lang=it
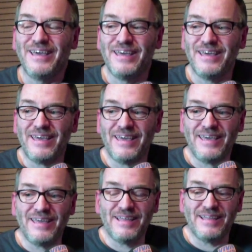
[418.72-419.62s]

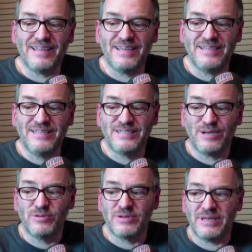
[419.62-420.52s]
e
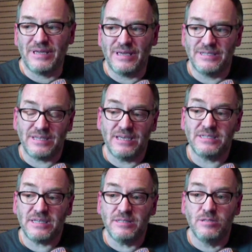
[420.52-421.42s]
diciamo che
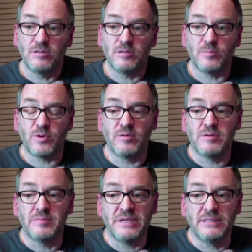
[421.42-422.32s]
essendo
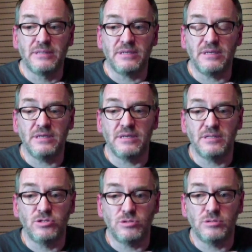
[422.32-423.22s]
probabilmente
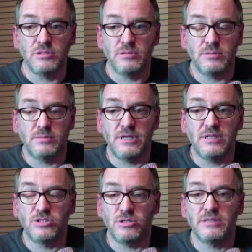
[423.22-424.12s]
in regione,
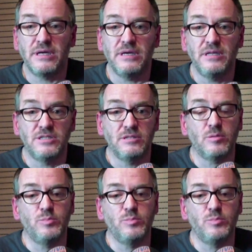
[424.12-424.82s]
nella zona, il